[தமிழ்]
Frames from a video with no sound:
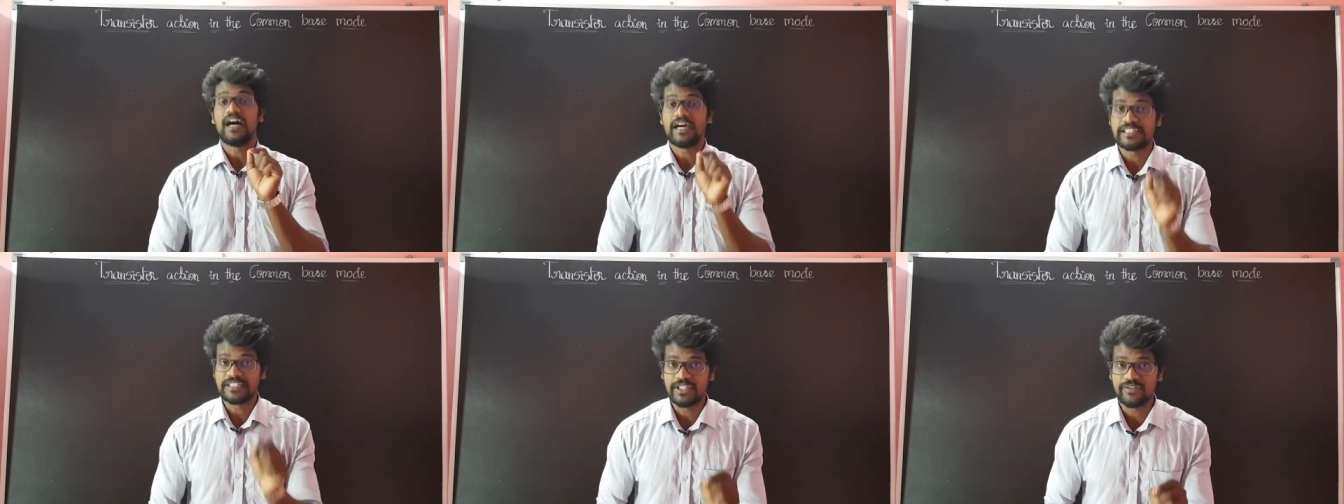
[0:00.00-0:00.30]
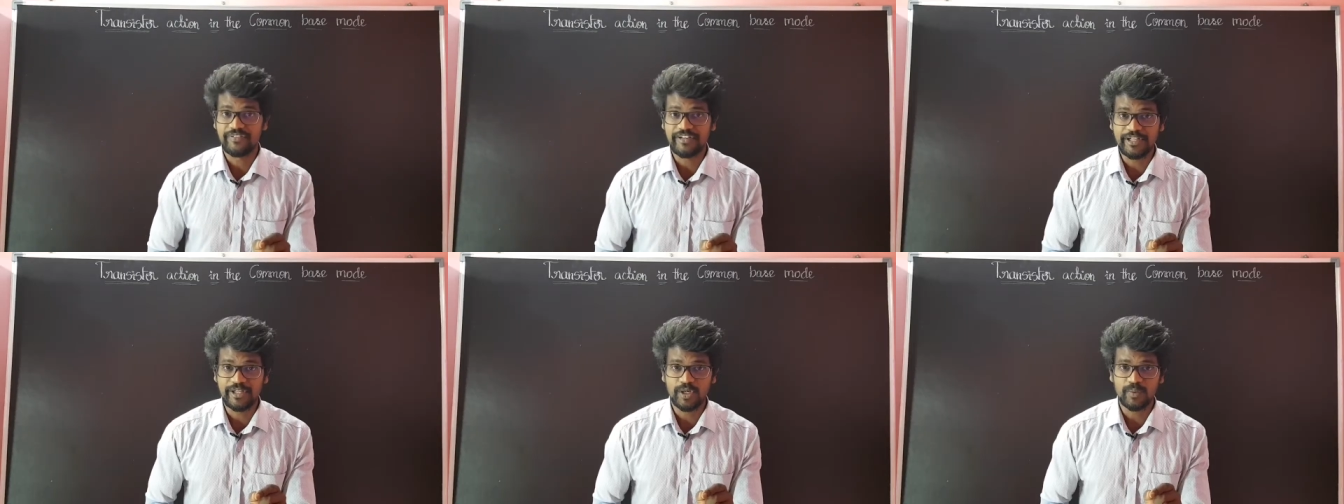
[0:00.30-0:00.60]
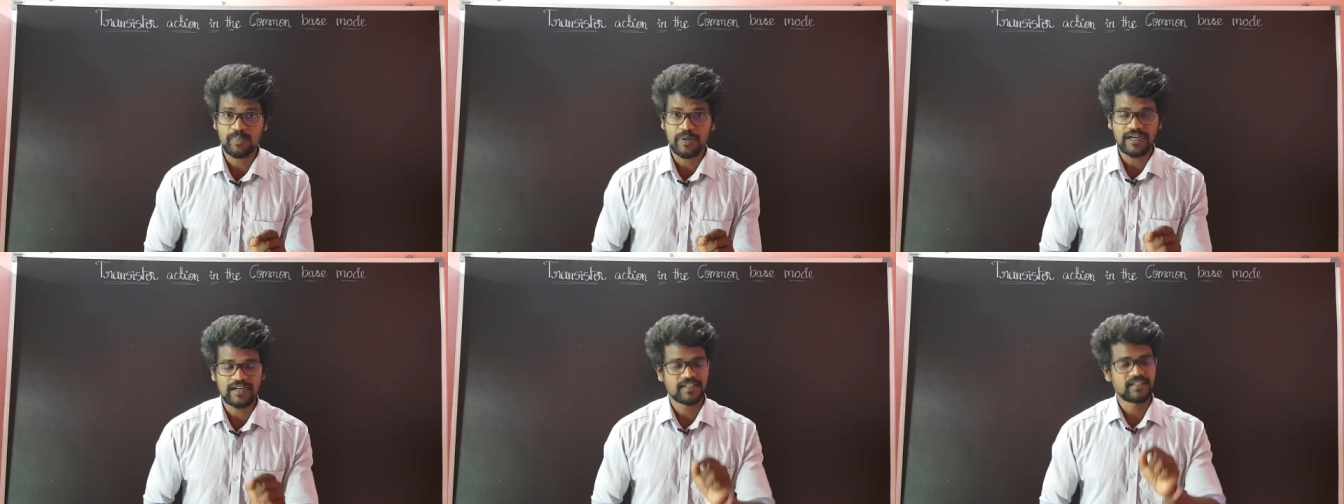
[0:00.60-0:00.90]
அந்த வீடியோ
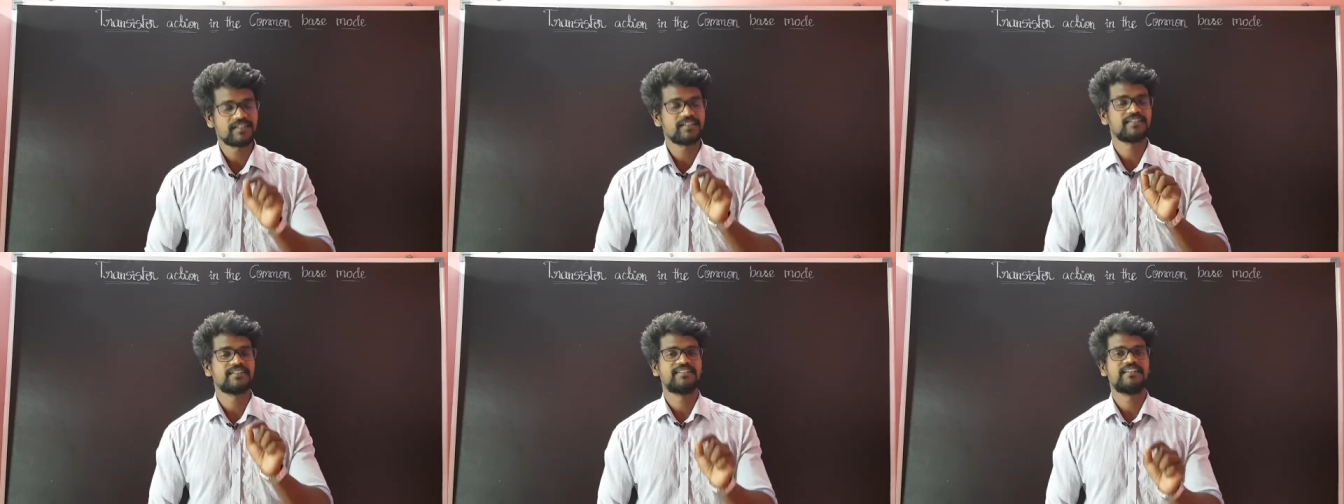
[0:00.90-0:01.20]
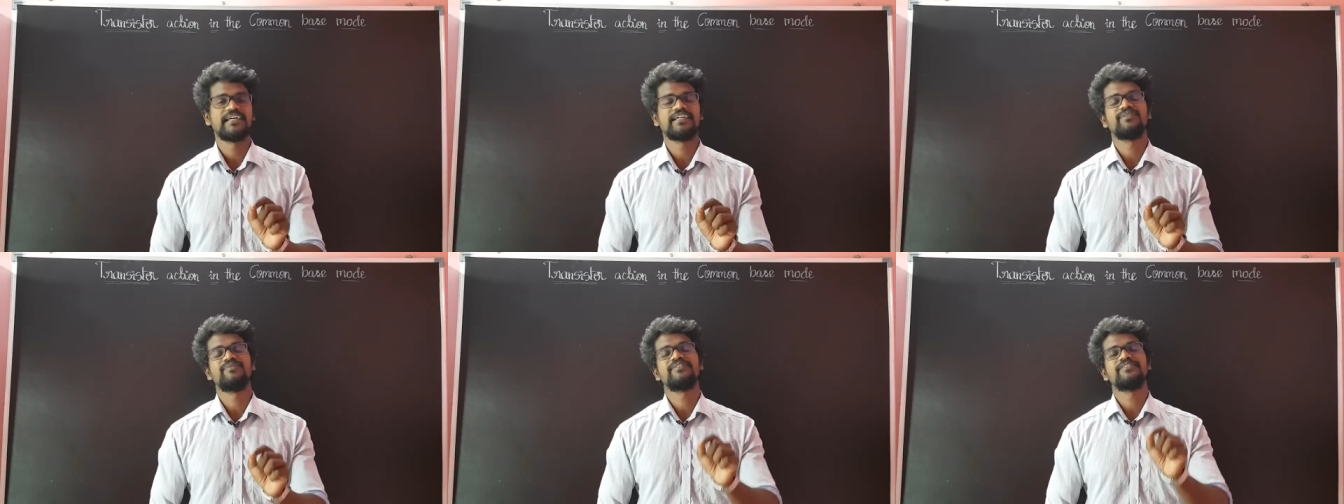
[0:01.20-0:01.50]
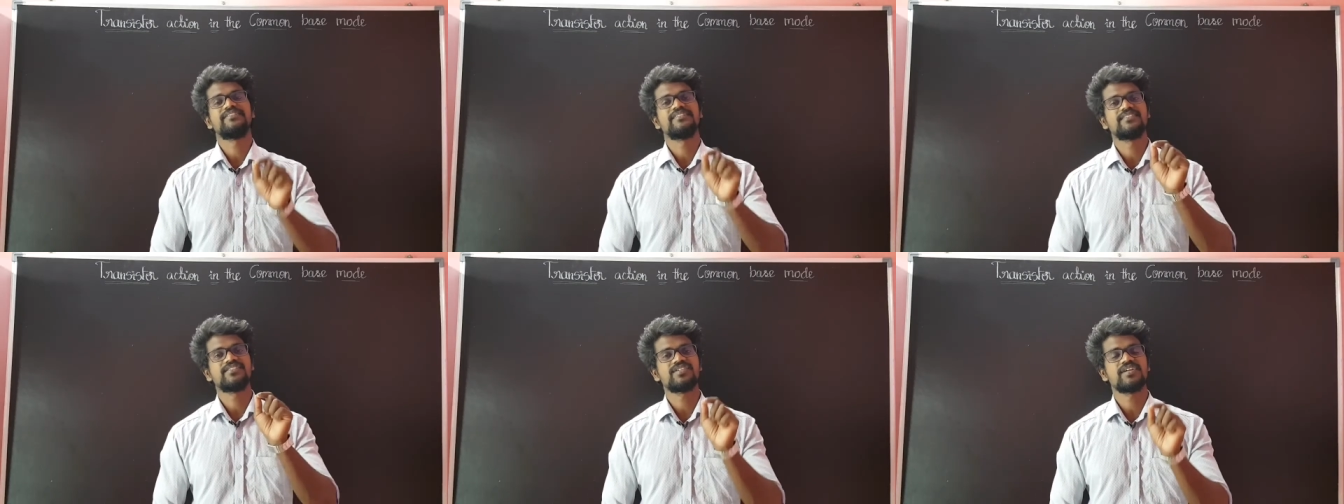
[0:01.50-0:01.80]
பார்க்கலான்னு தயவு
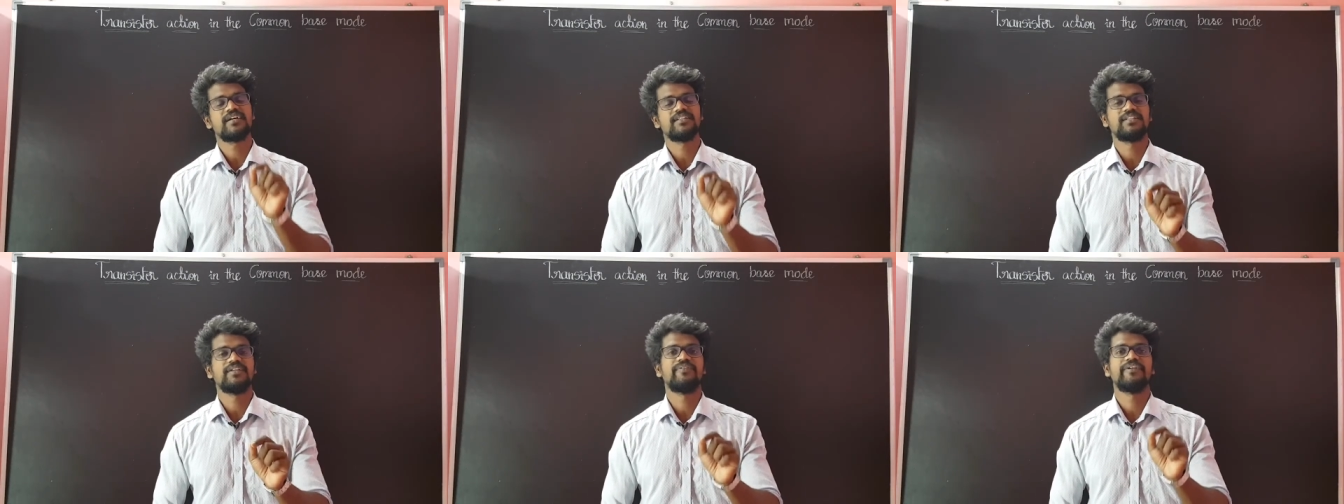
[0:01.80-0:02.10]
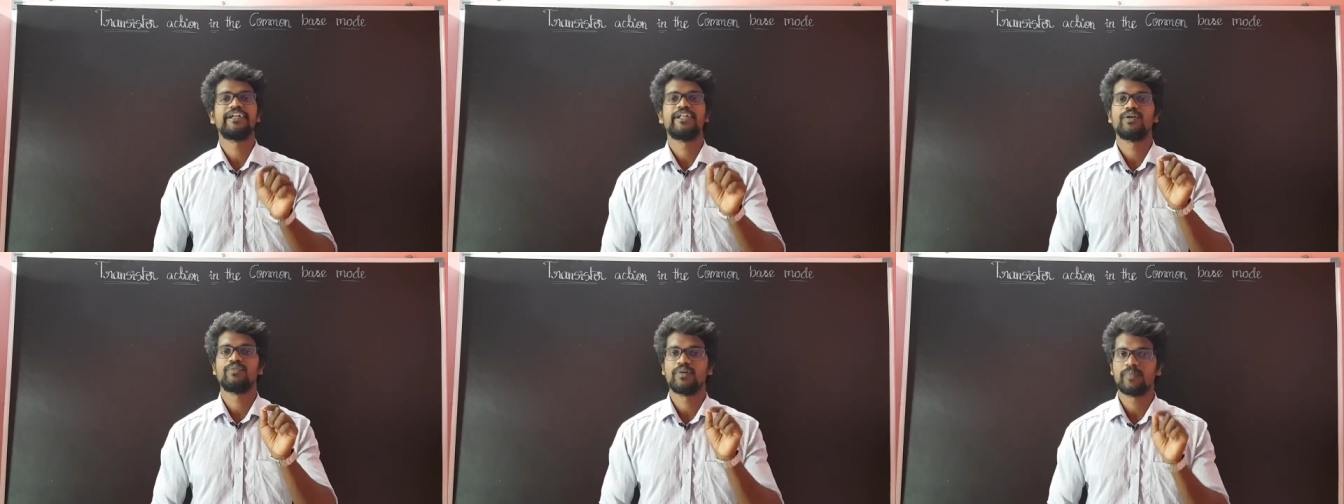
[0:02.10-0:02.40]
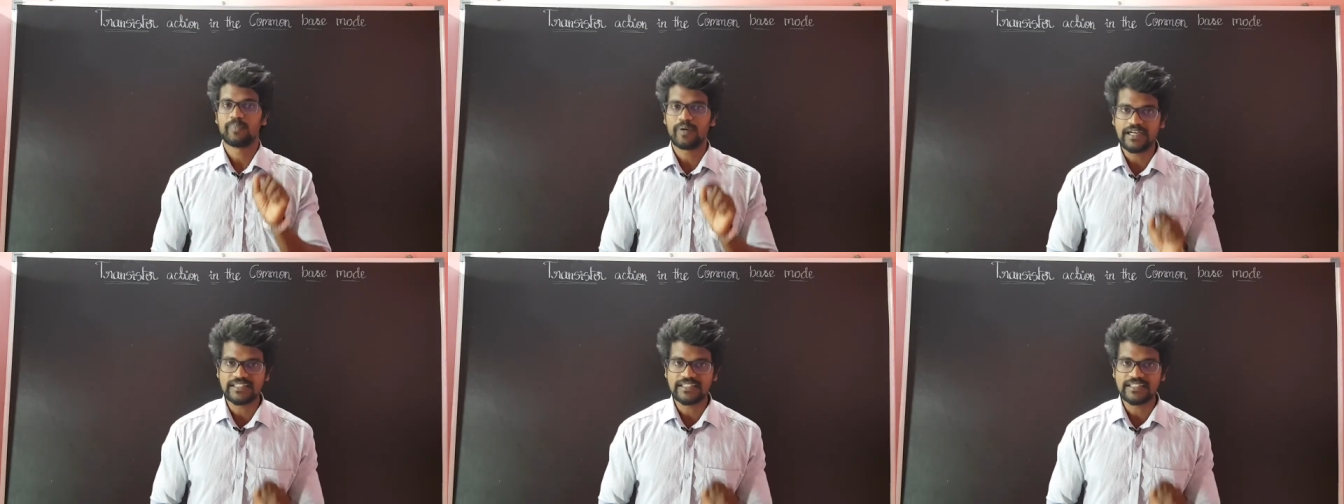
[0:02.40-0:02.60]
செஞ்சு அந்த வீடியோவை